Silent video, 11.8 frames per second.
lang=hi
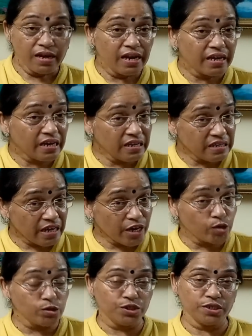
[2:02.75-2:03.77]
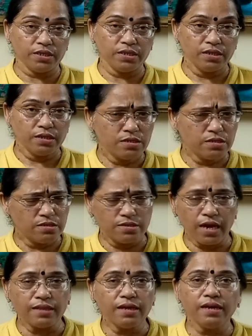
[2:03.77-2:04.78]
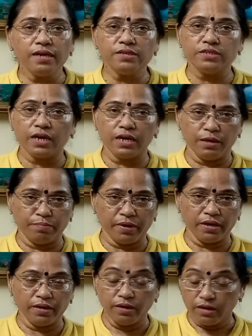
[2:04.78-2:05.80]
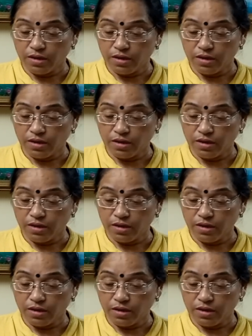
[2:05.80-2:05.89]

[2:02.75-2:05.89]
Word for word: लेकिन ये खुशी ज़्यादा नहीं चलने पाई